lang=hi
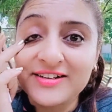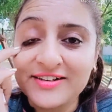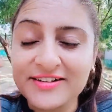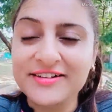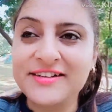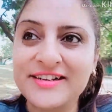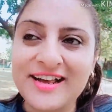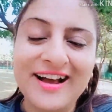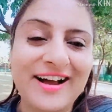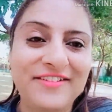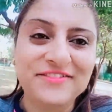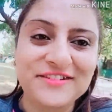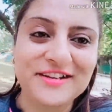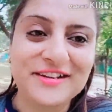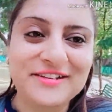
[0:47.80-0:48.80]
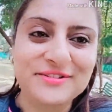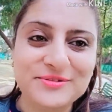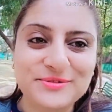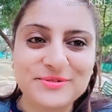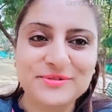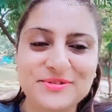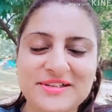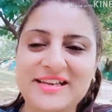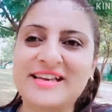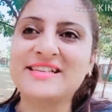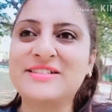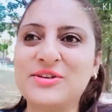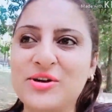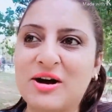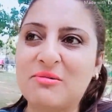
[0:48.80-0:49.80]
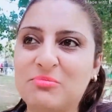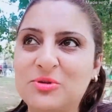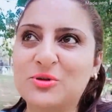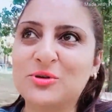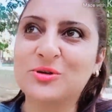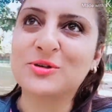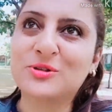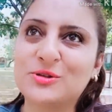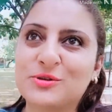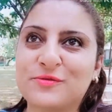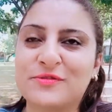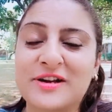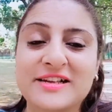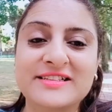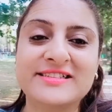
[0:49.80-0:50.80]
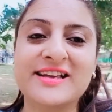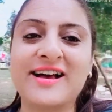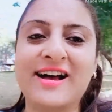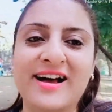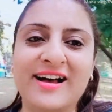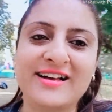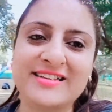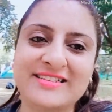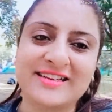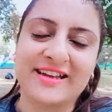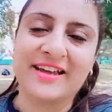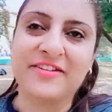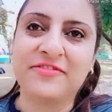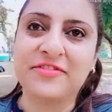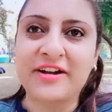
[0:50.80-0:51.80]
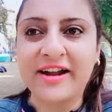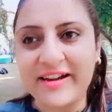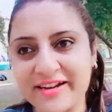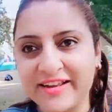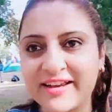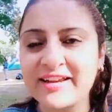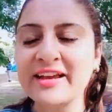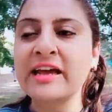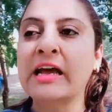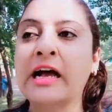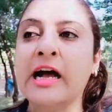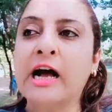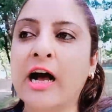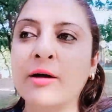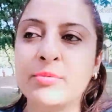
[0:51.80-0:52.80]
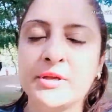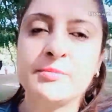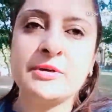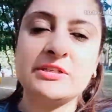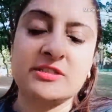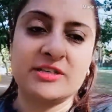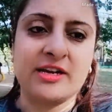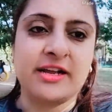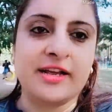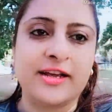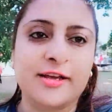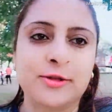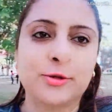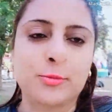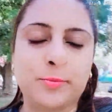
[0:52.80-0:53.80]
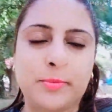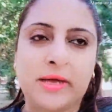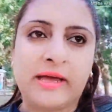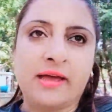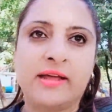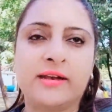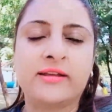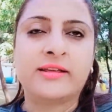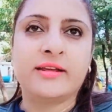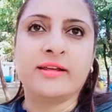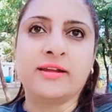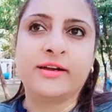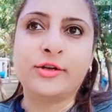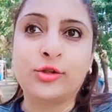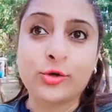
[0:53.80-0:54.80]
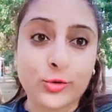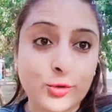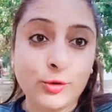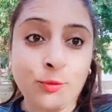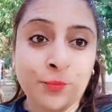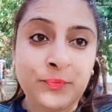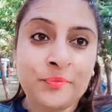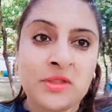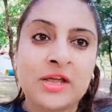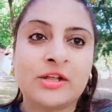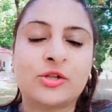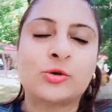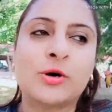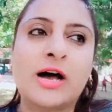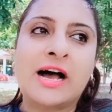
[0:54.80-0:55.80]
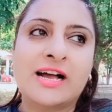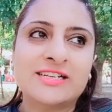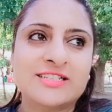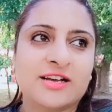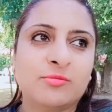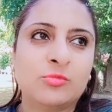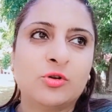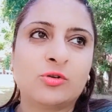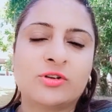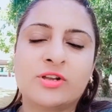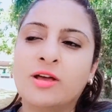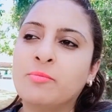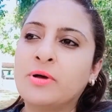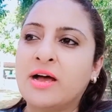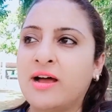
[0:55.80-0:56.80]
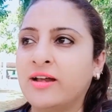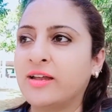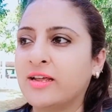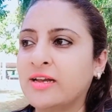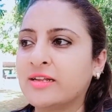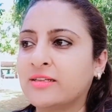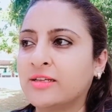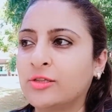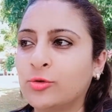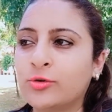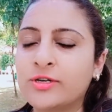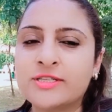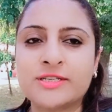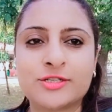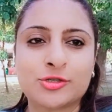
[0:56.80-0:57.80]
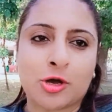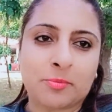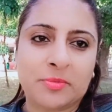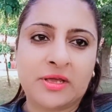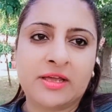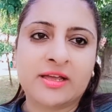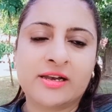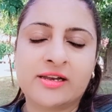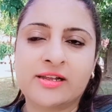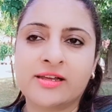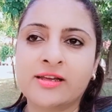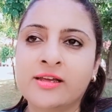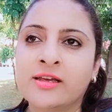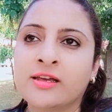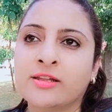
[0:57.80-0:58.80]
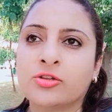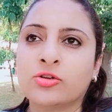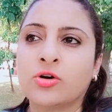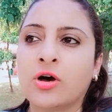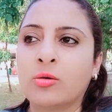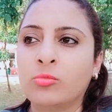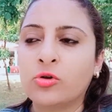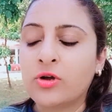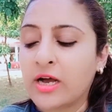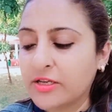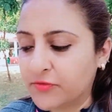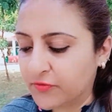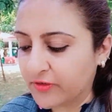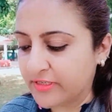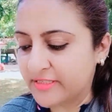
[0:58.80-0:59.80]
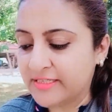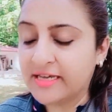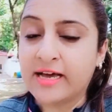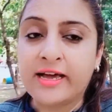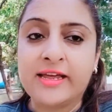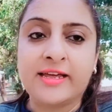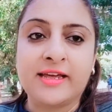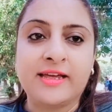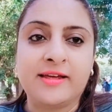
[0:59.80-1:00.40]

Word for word: गुड आफ्टरनून कैसे हो आप लोग तो फ्रेंड्स आज है फ्राइडे अभी बज रहे हैं दोपहर के दो तो आज हम लोग ना बाहर निकले थे थोड़ी सी शॉपिंग के लिए तो हम लोग आज फिर से आए हैं